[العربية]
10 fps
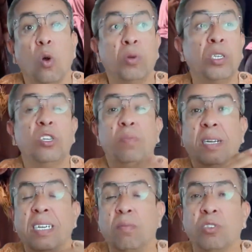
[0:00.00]
ومشيتي
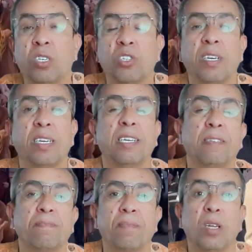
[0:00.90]
جمعتي المستشارين
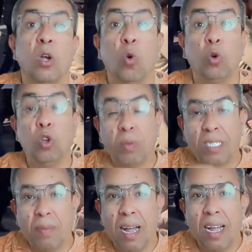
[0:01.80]
واليوم
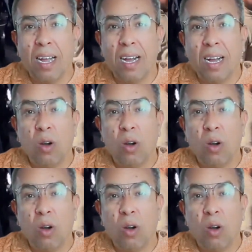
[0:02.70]
الصباح